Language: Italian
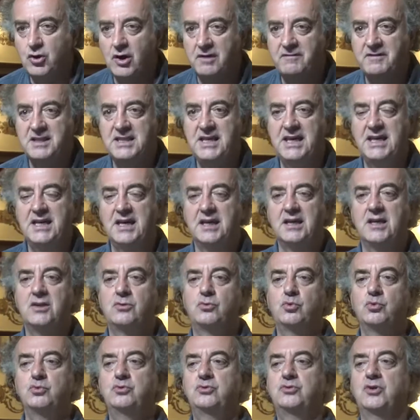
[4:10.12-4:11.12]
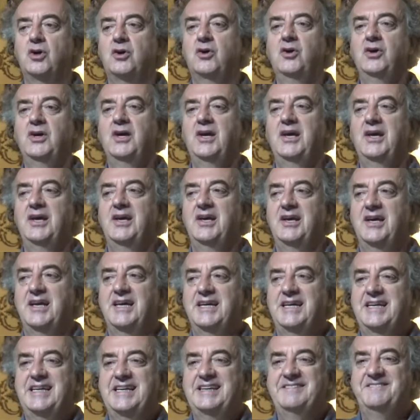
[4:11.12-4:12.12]
e a vedere che tutto
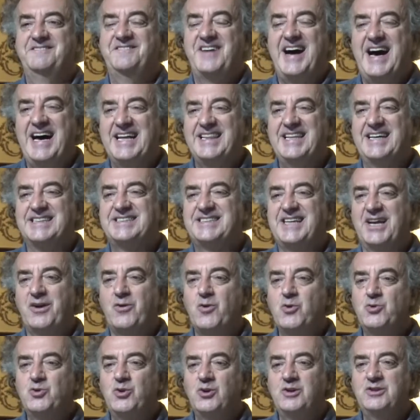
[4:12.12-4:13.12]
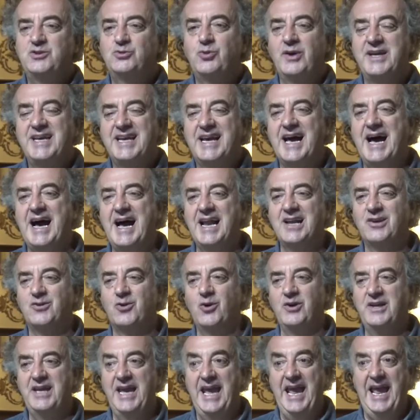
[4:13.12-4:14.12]
eh, vada secondo i suoi
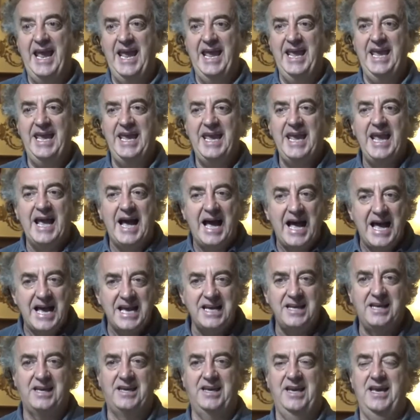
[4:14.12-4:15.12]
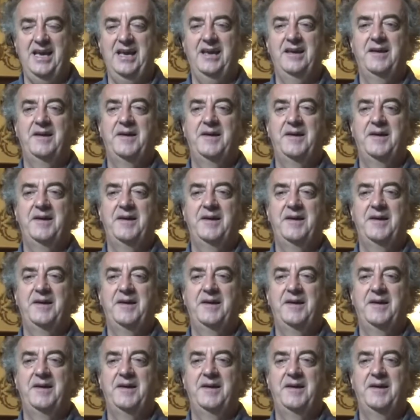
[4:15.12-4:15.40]
calcoli e anche